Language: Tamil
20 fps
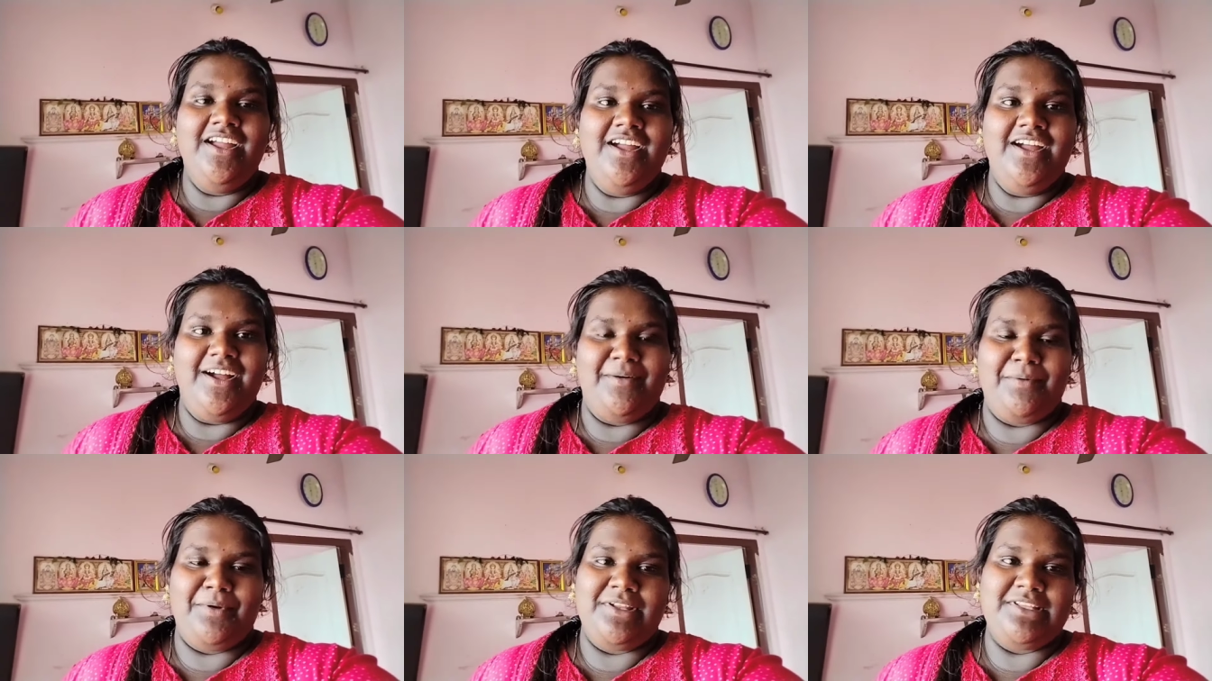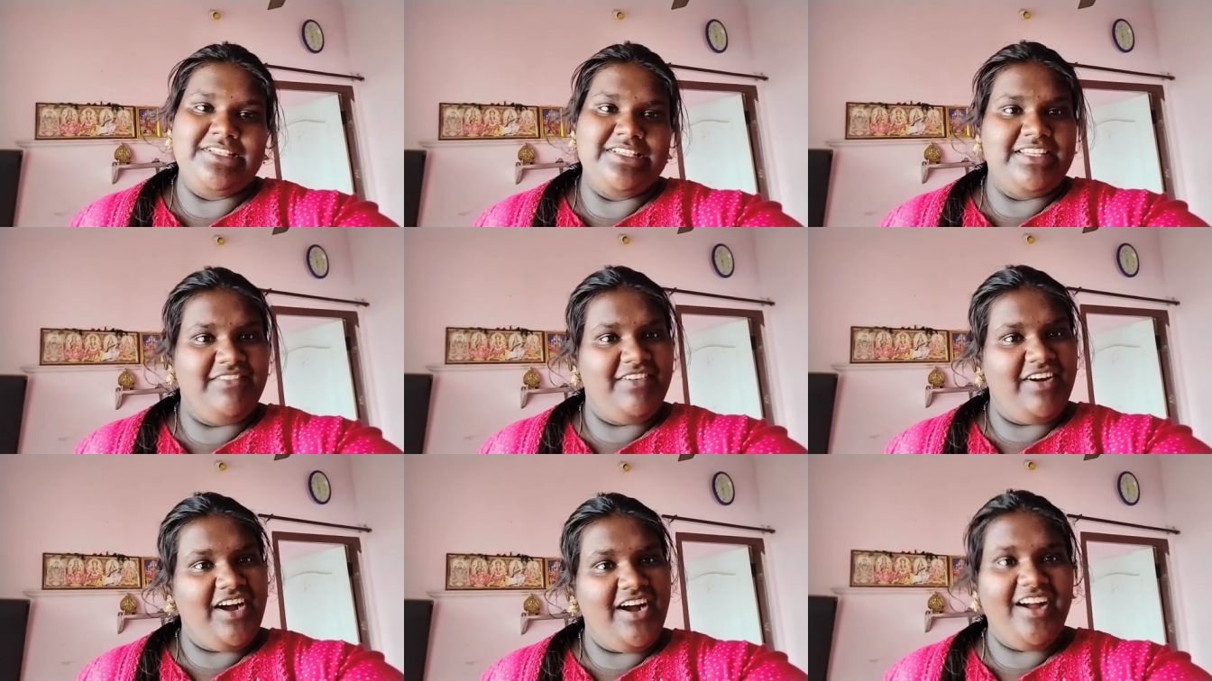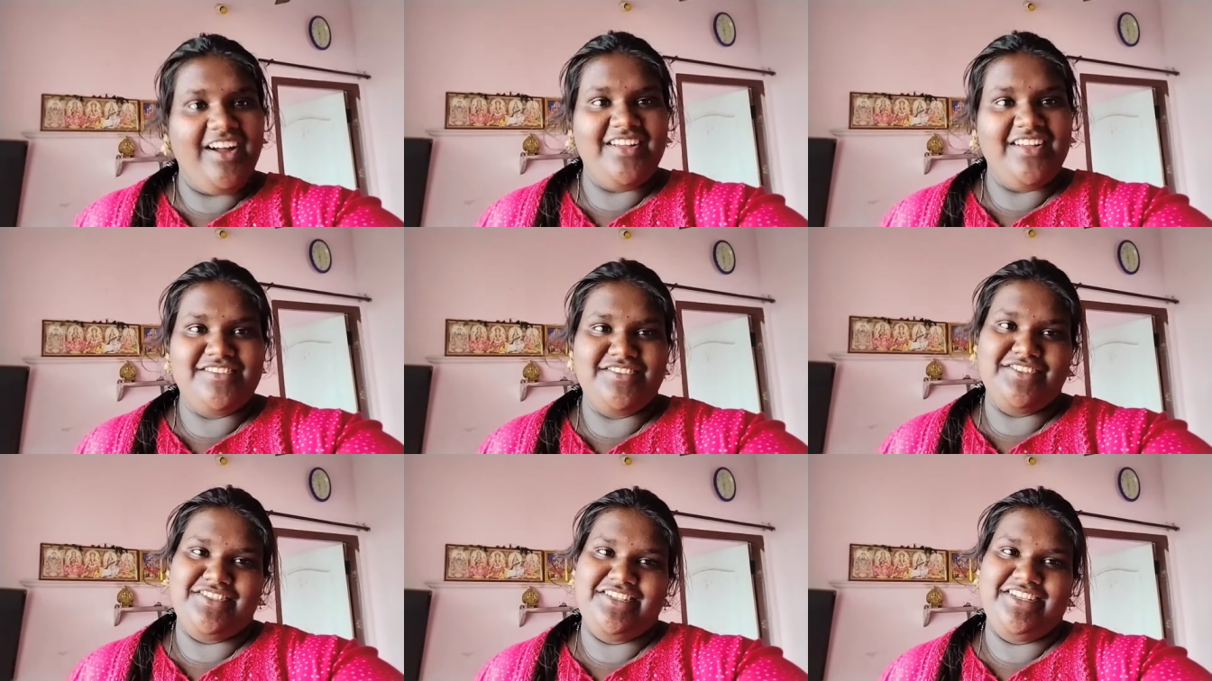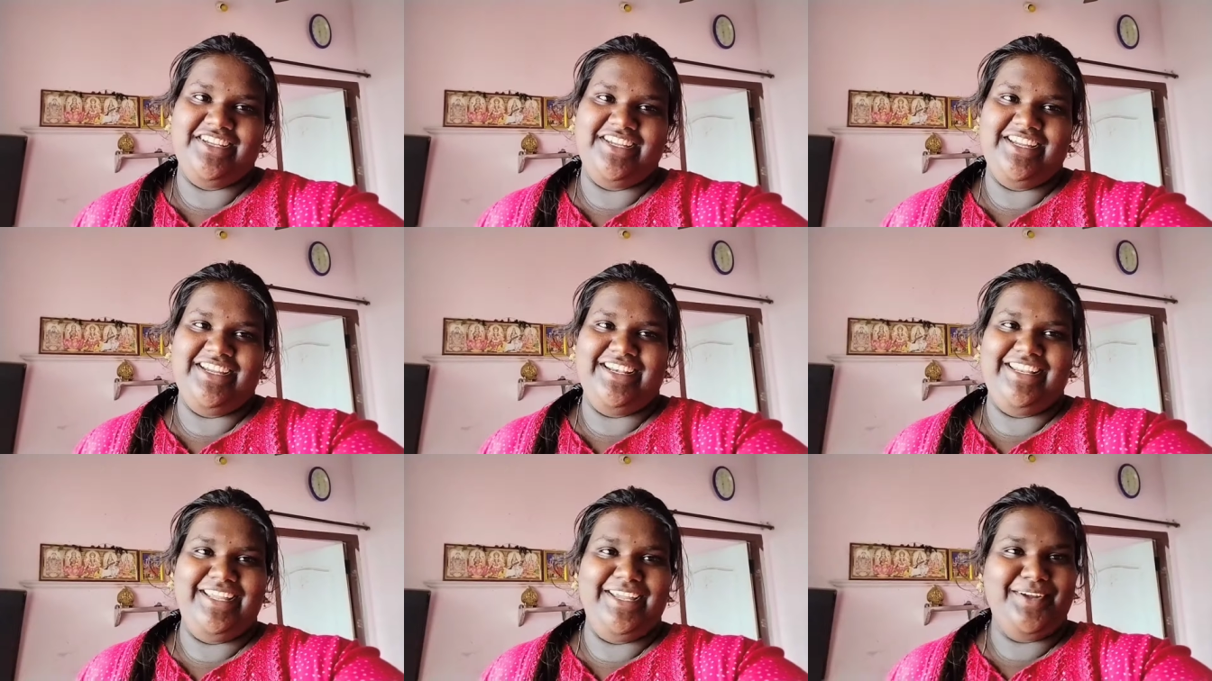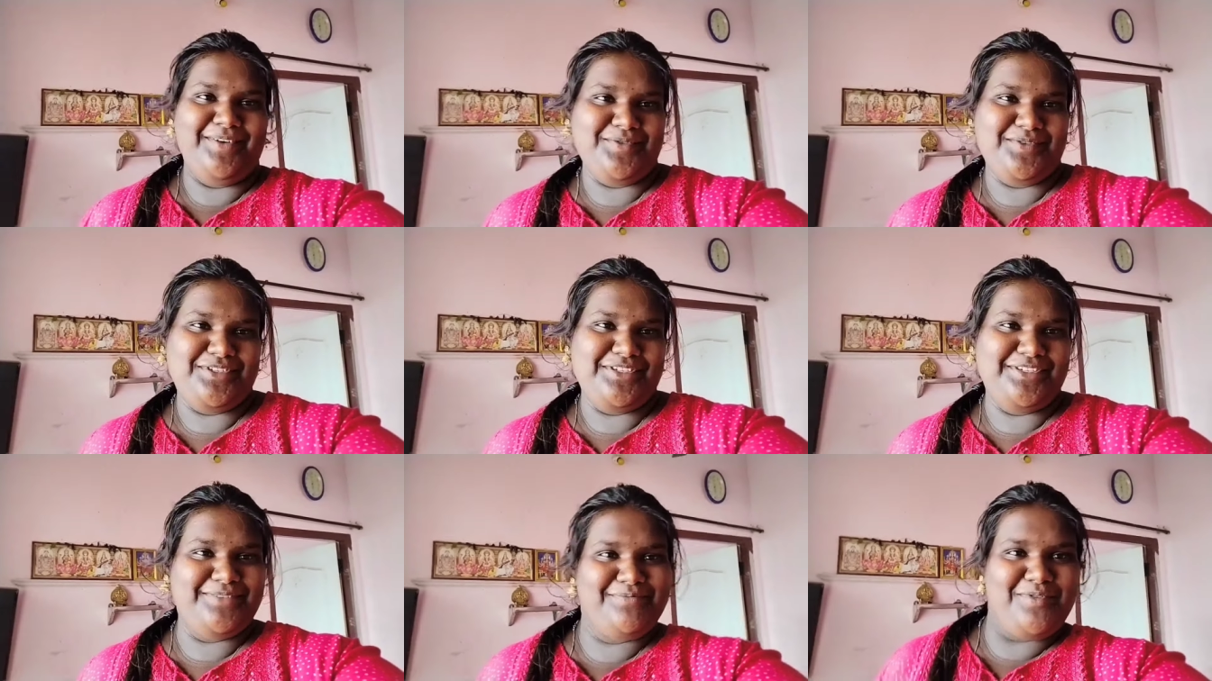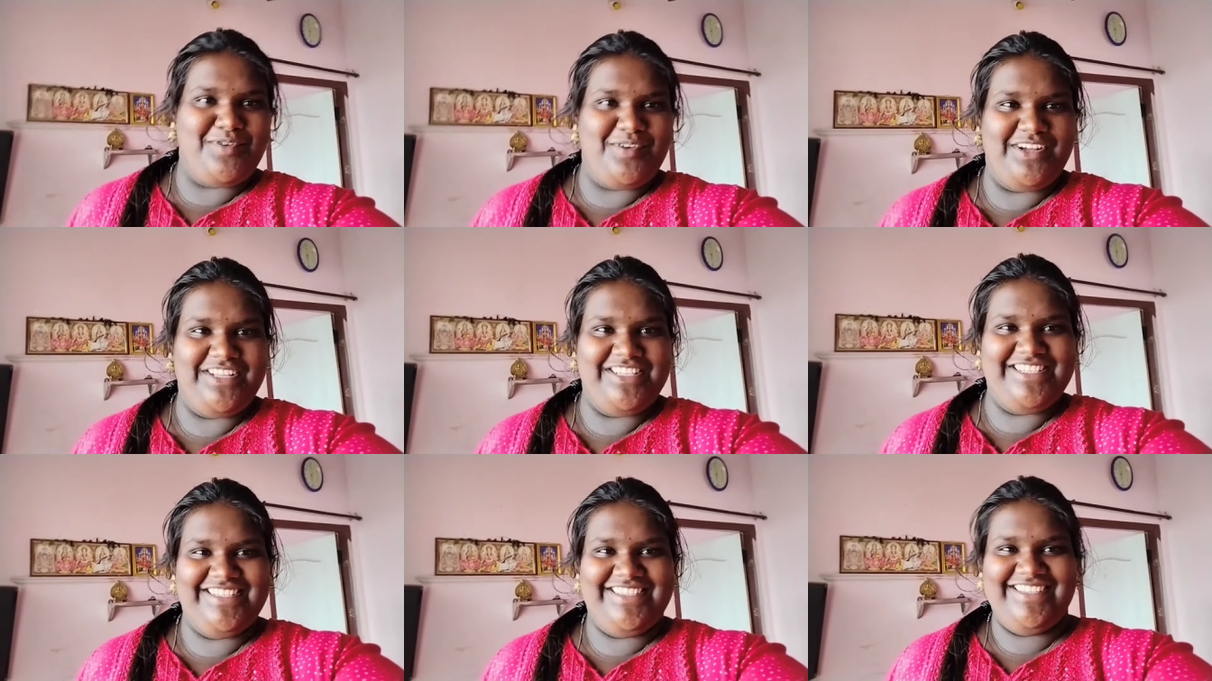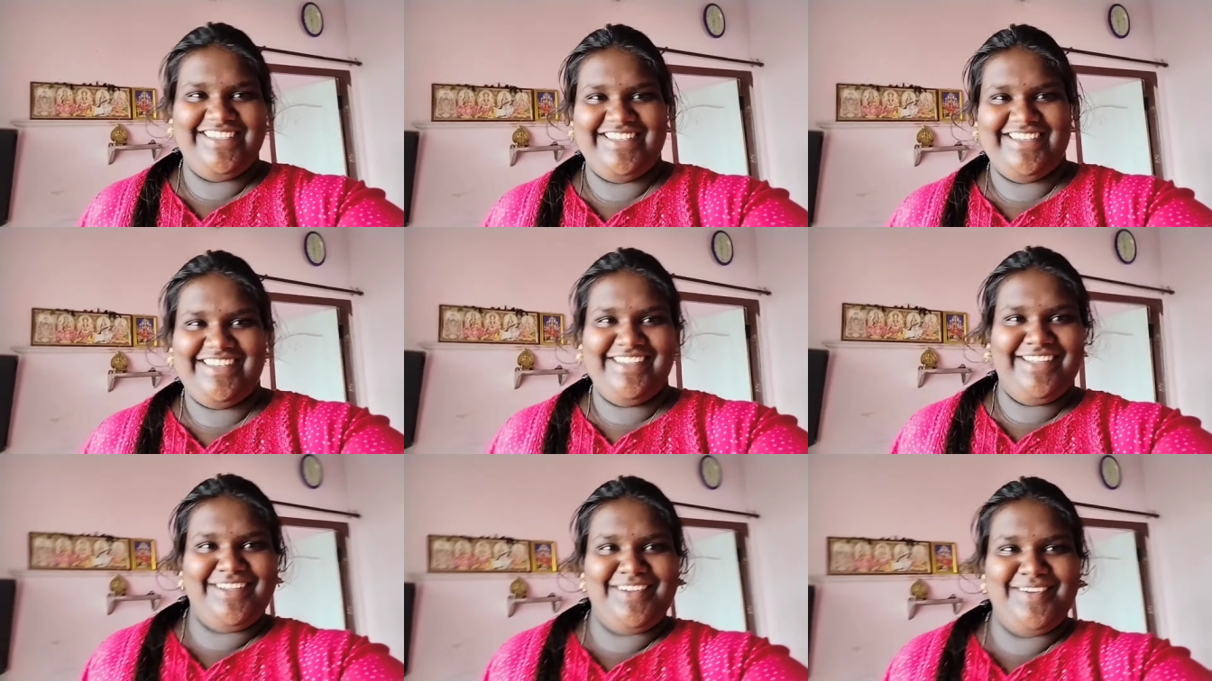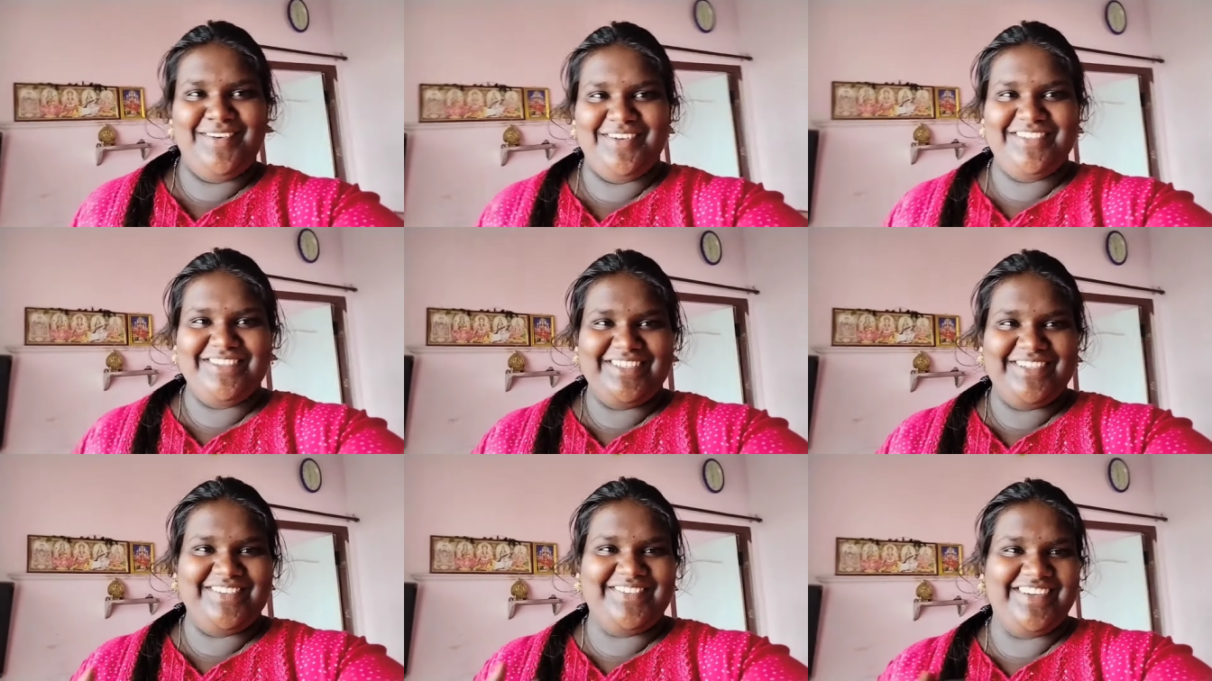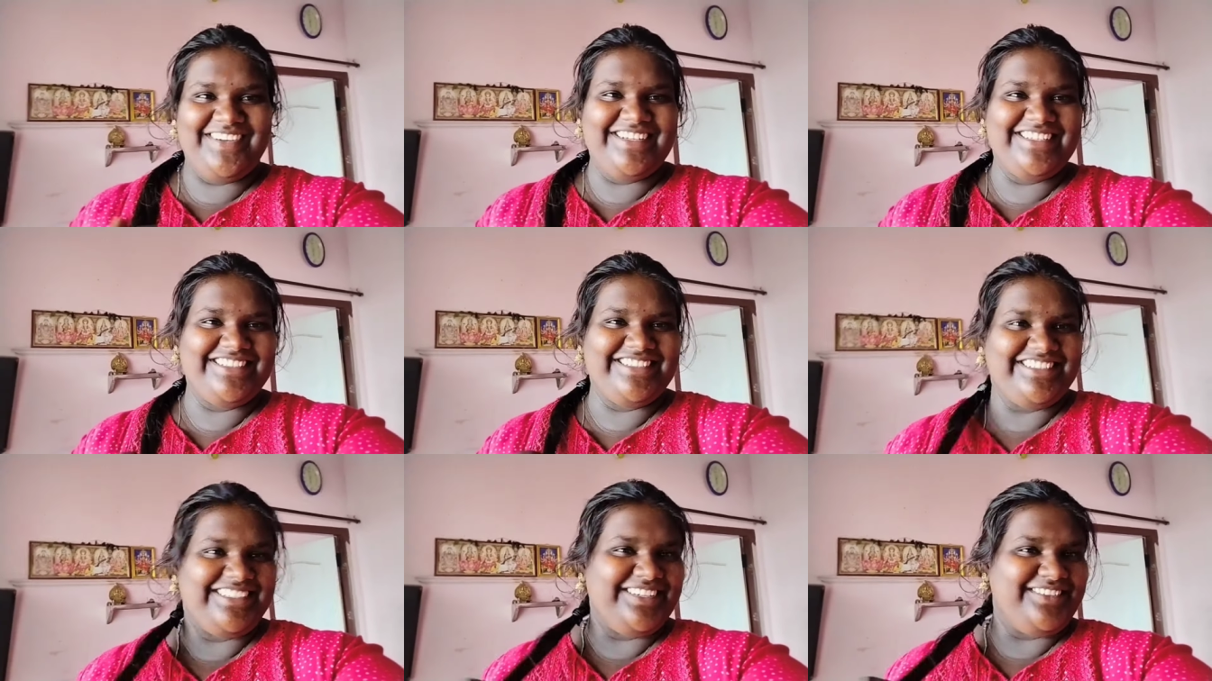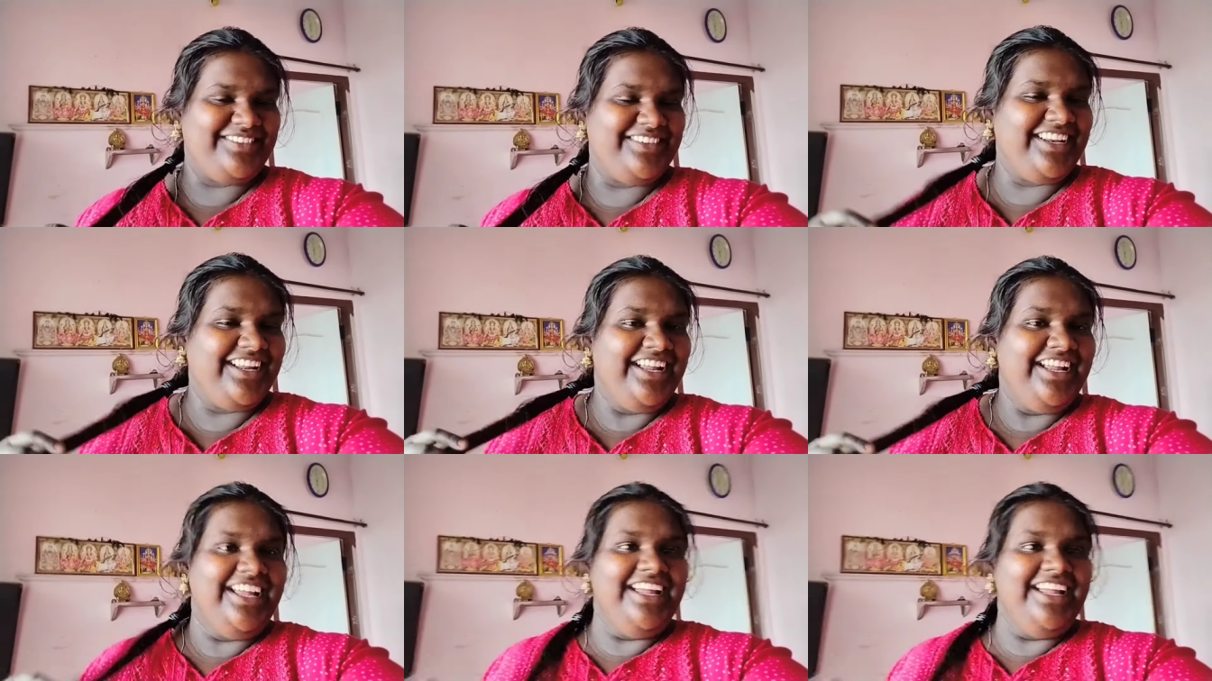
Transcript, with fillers: அப்புறம் சித்தி வாங்க சித்தி டீ குடிச்சிட்டு போங்க சித்தி டீ குடிச்சிட்டு வாங்க சித்தி அப்படின்னா